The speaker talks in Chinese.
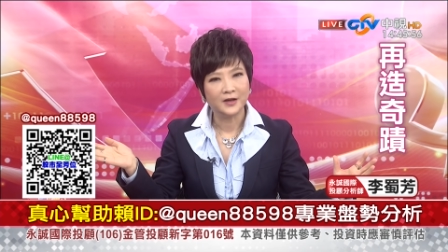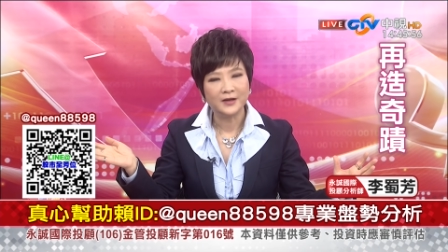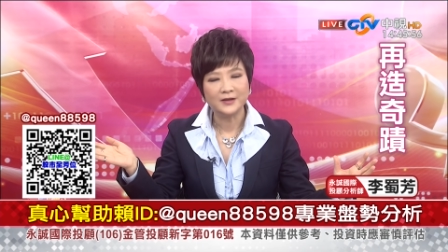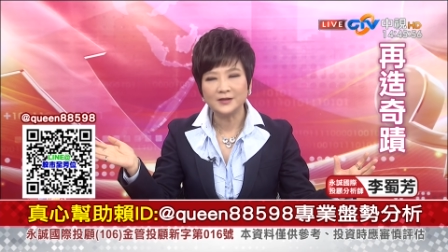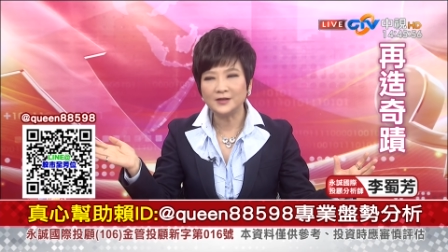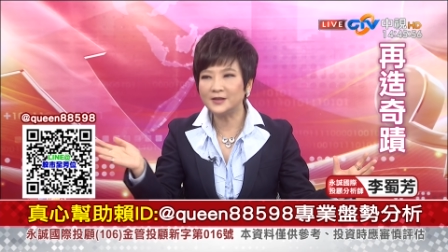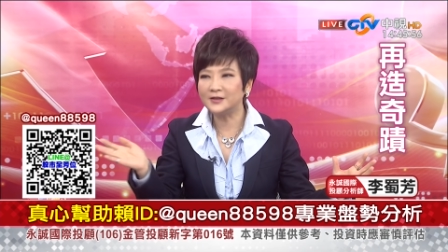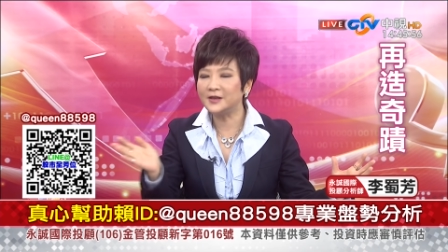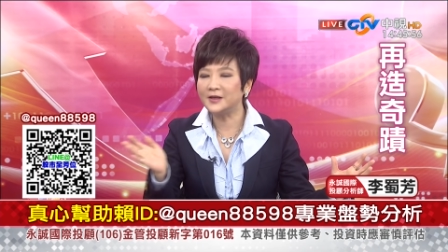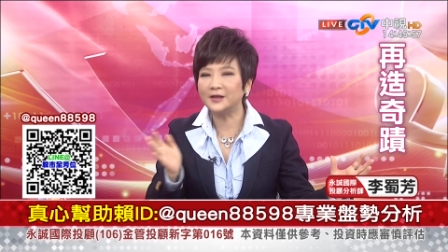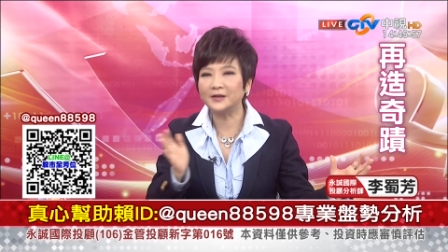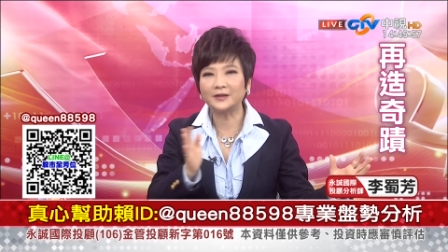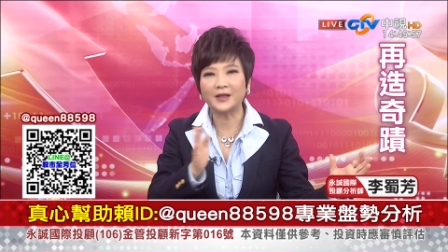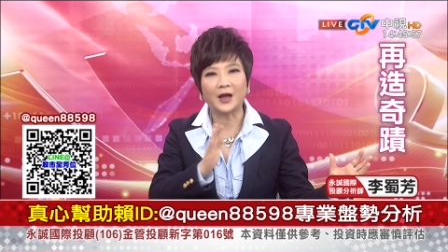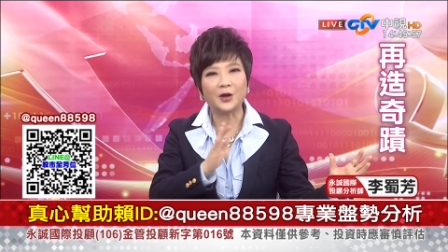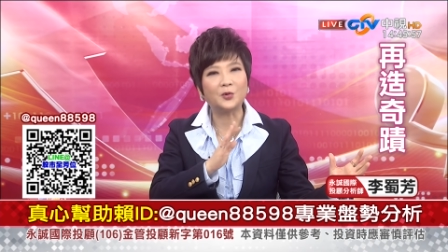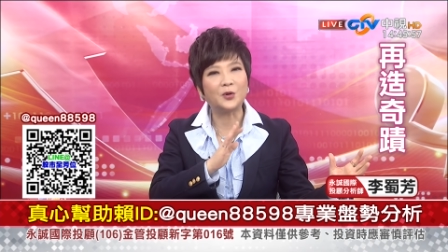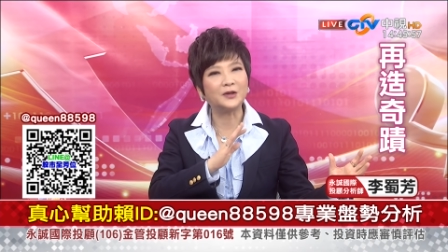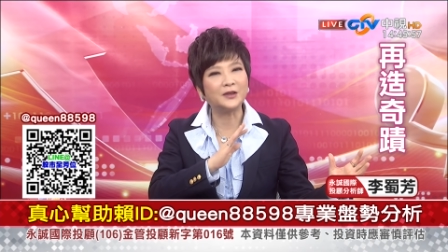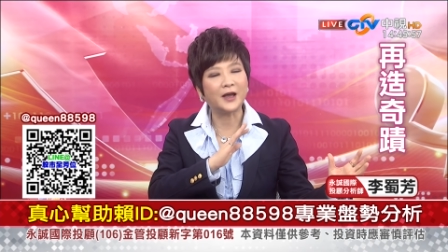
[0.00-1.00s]
之前的
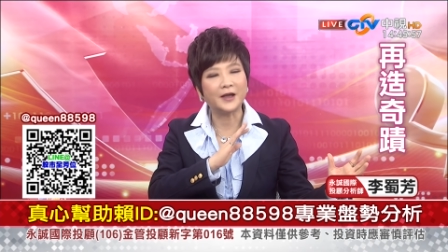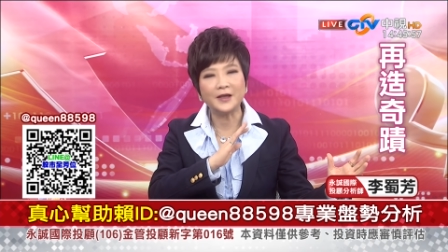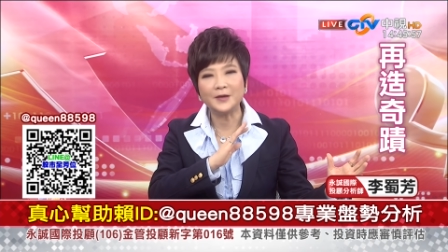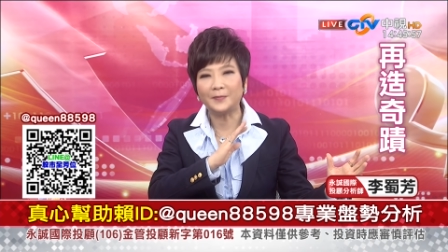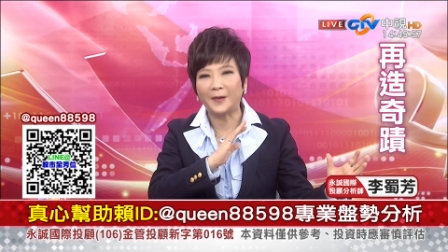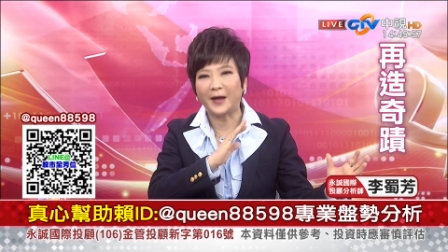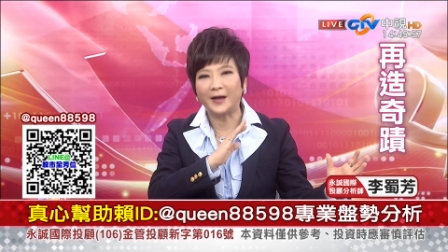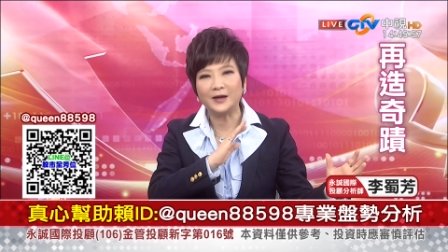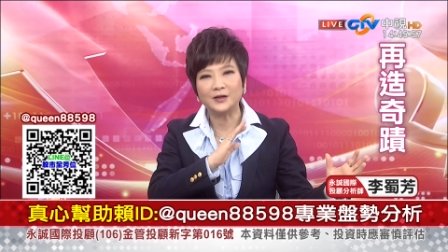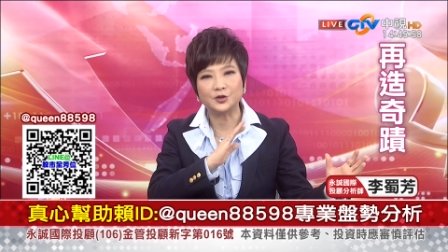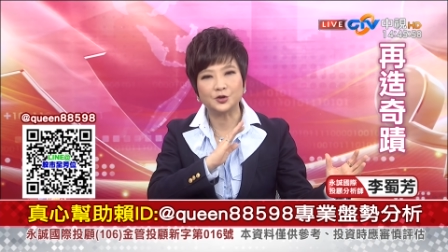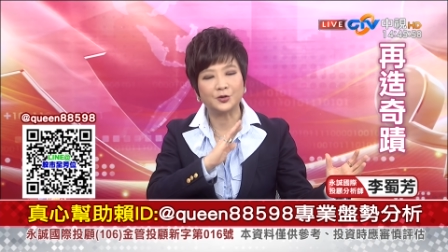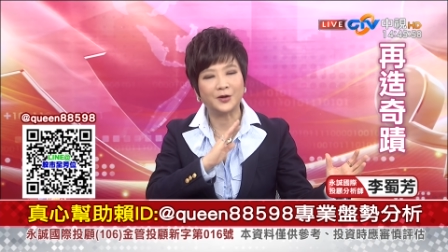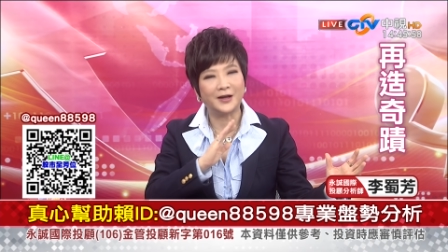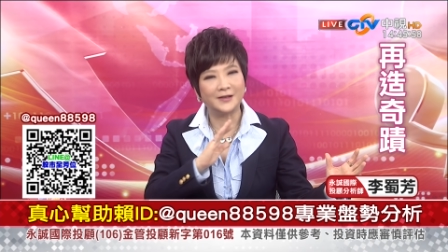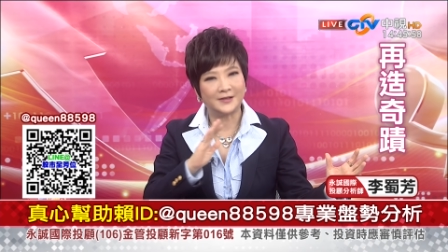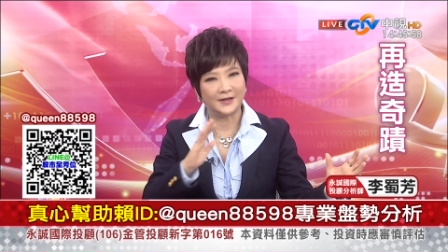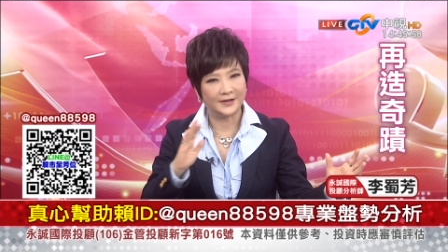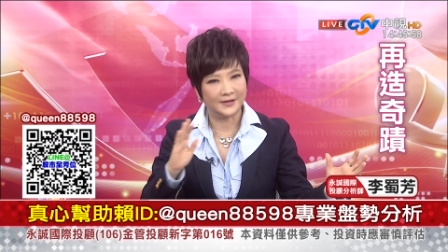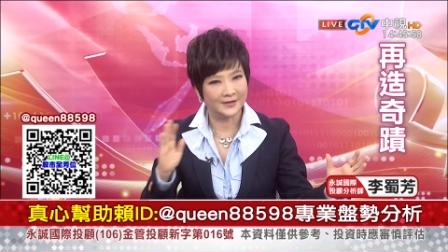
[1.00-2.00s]
台光电一百二十
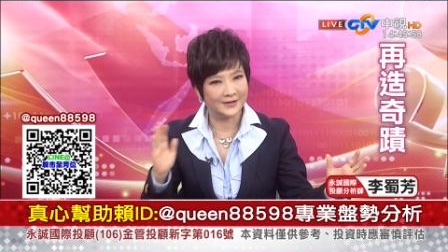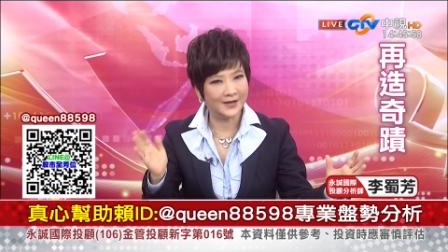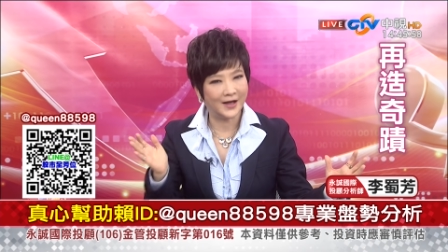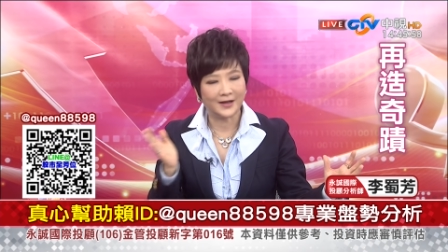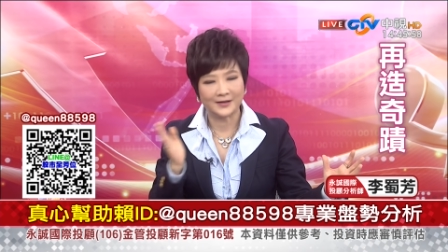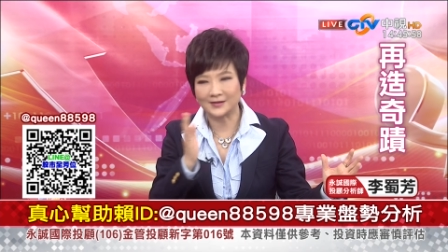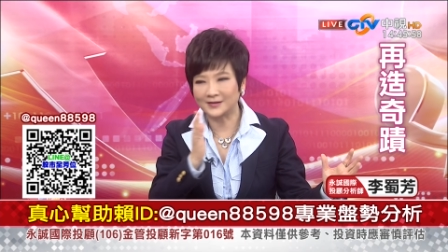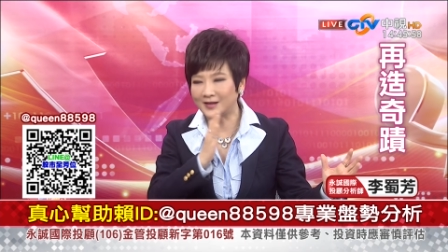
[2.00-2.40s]
块钱以下，